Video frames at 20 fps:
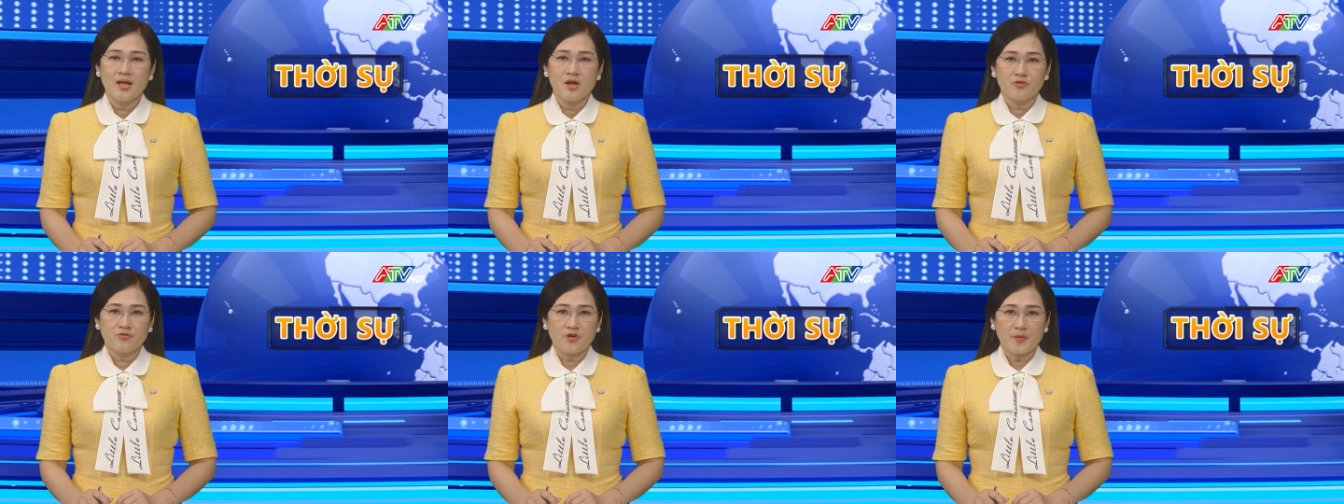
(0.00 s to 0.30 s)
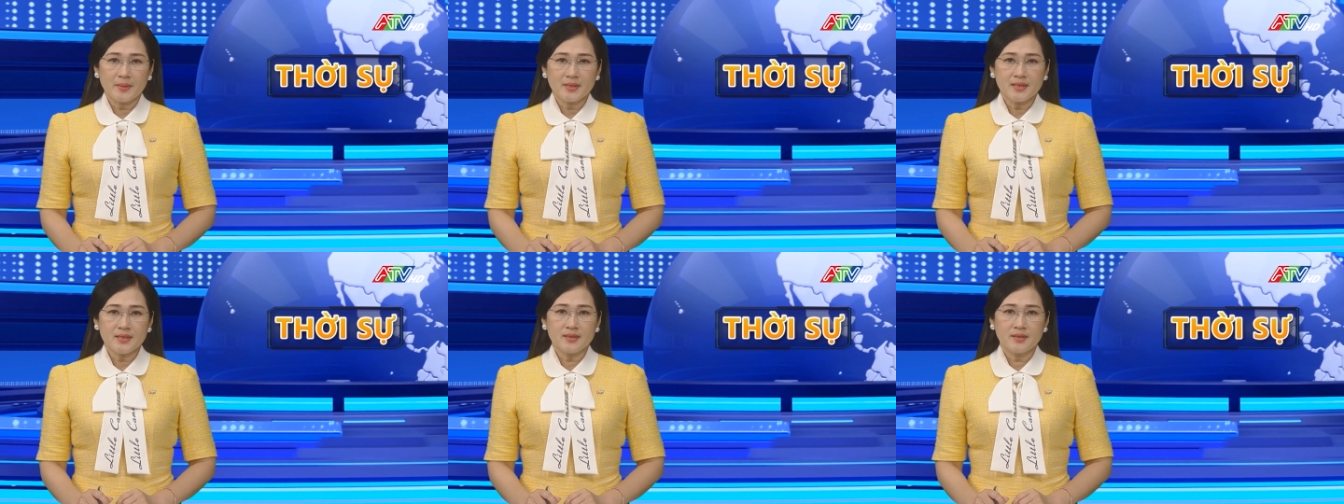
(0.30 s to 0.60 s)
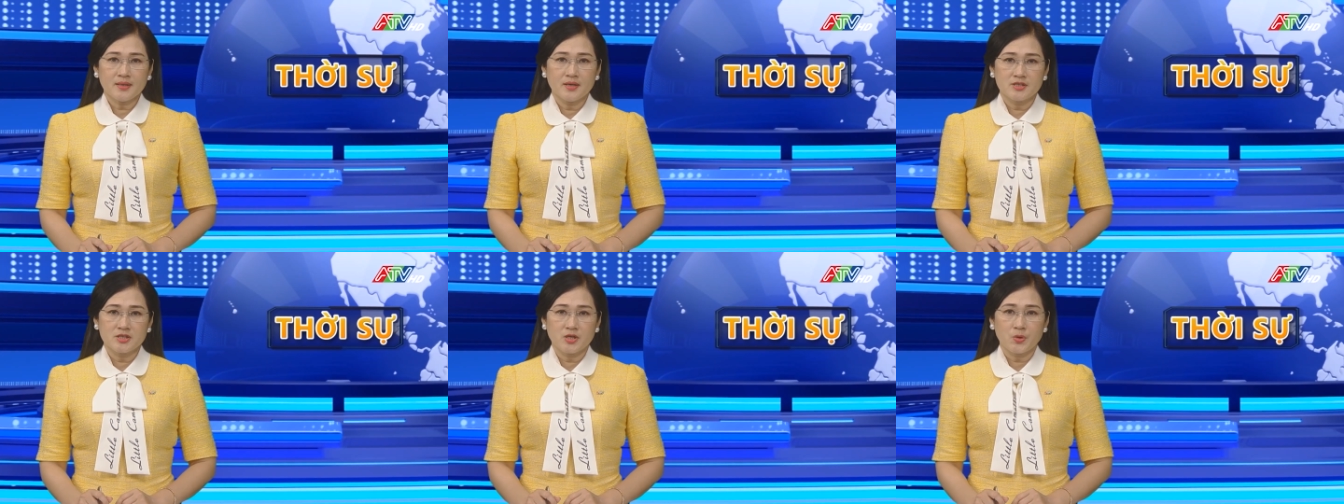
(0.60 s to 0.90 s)
Phó Bí thư
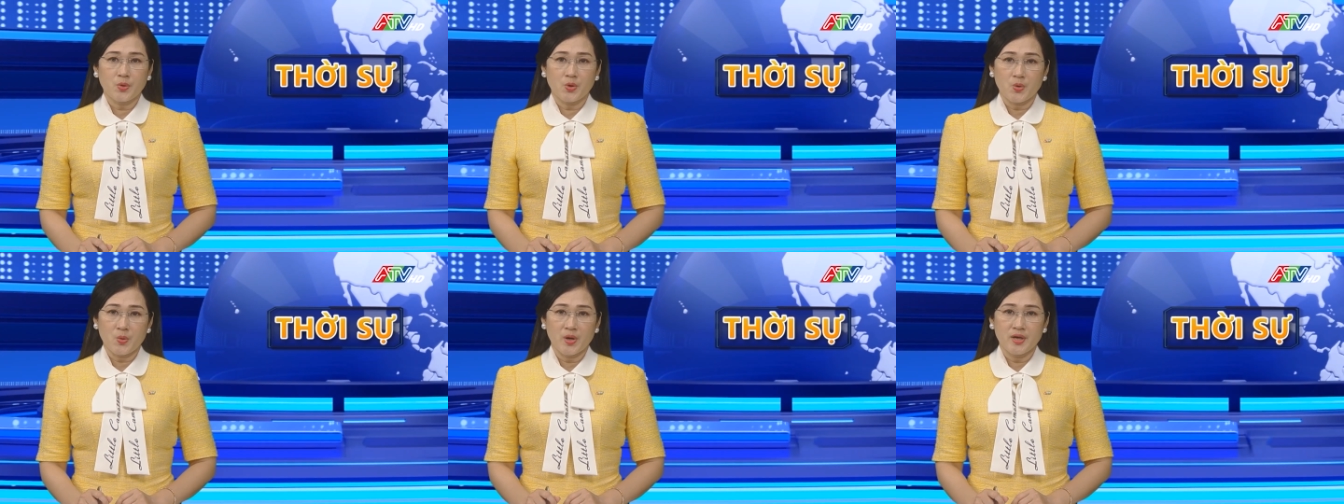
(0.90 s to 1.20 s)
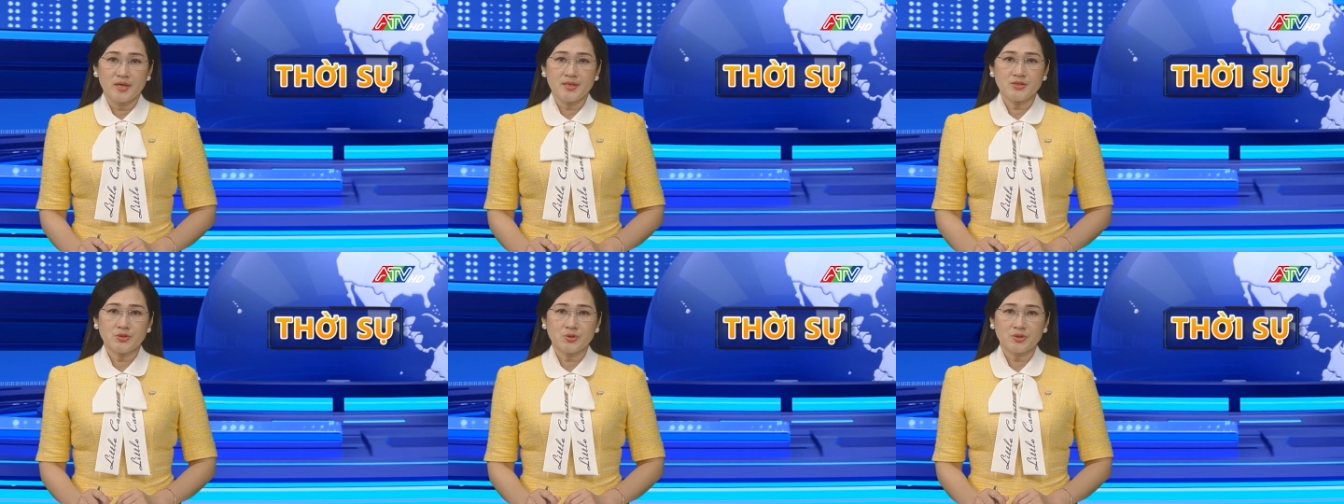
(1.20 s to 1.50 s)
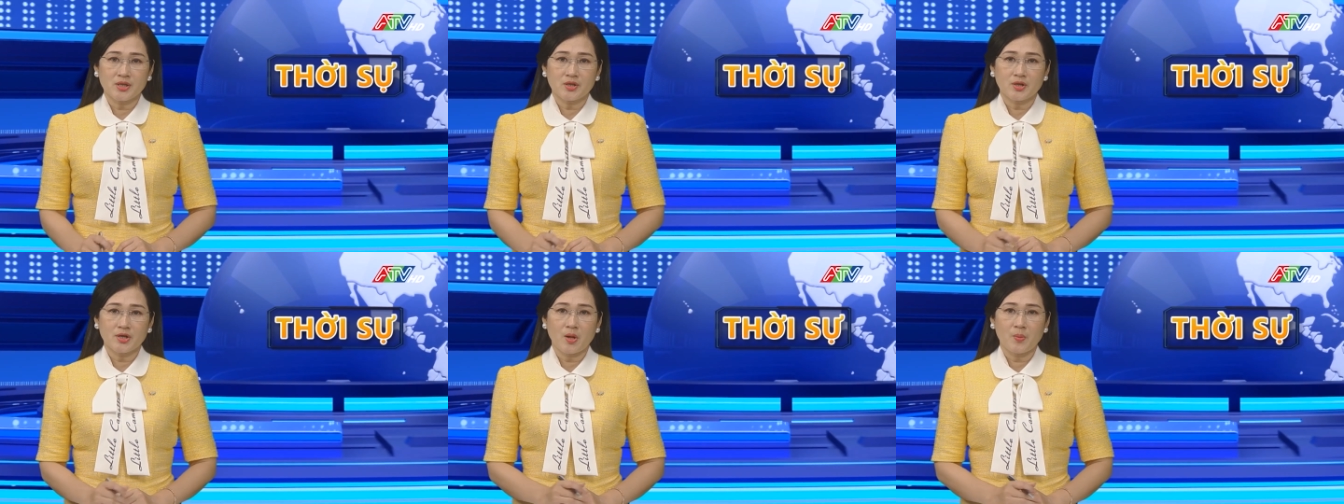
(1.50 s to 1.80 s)
Thường trực Huyện ủy, Chủ
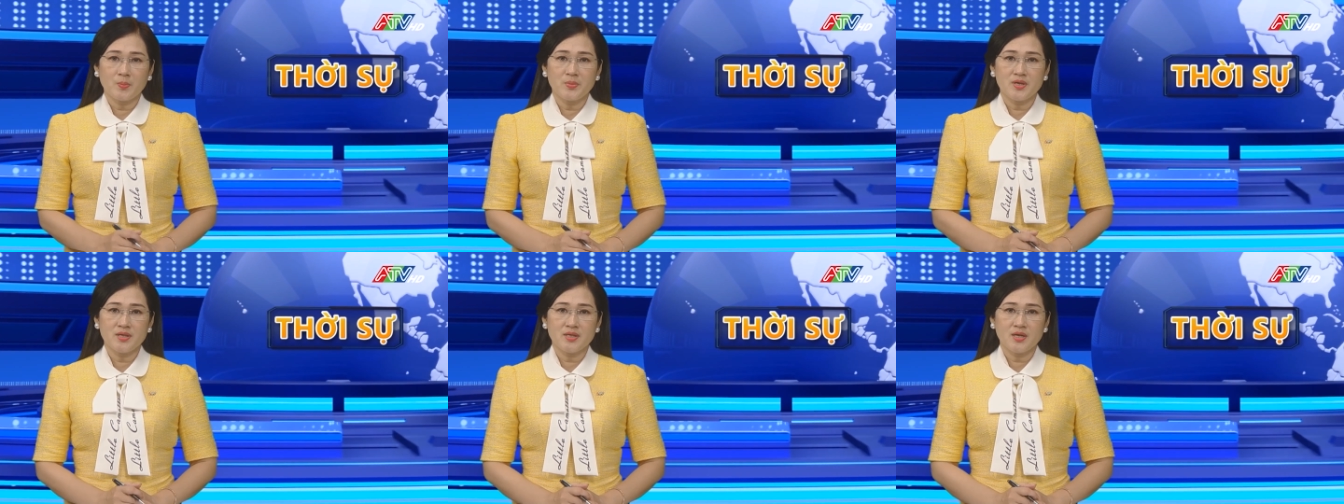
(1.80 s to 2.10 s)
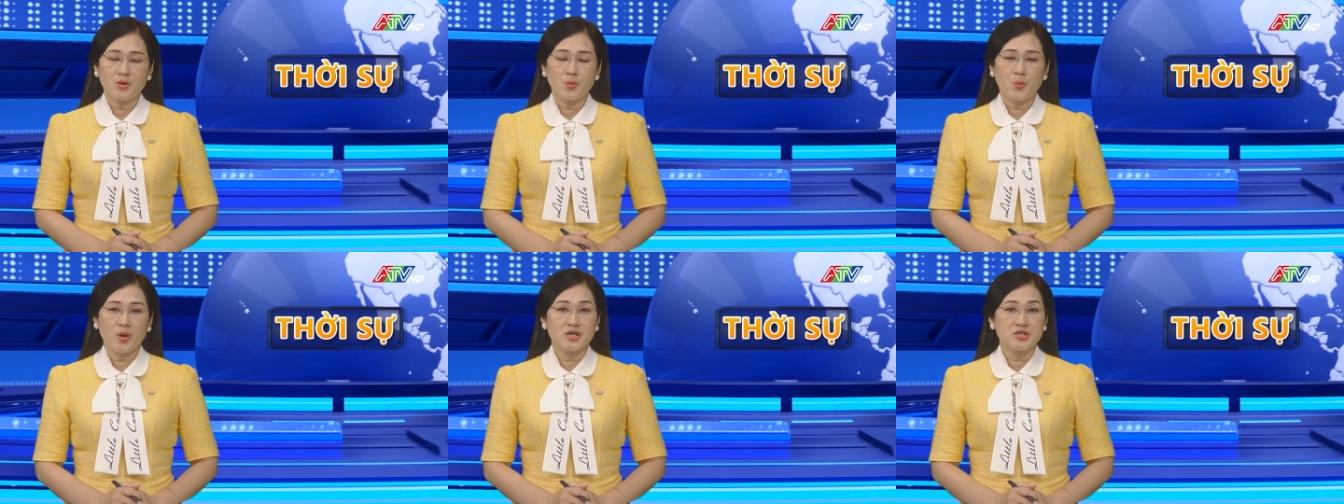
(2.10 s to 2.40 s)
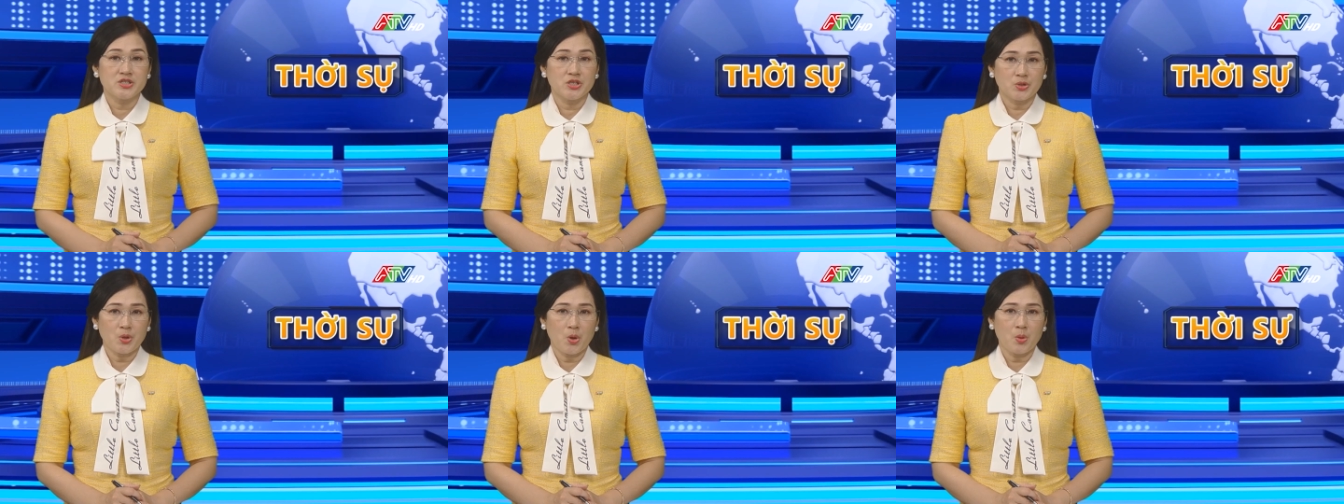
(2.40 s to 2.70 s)
tịch Hội đồng Nhân dân huyện
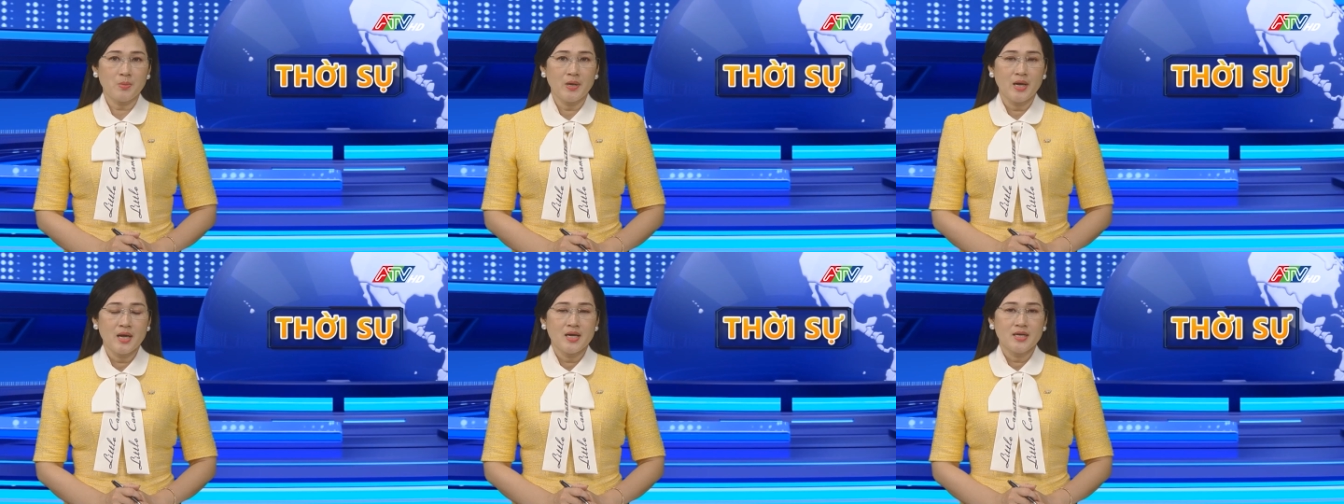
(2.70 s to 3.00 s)
Tri Tôn,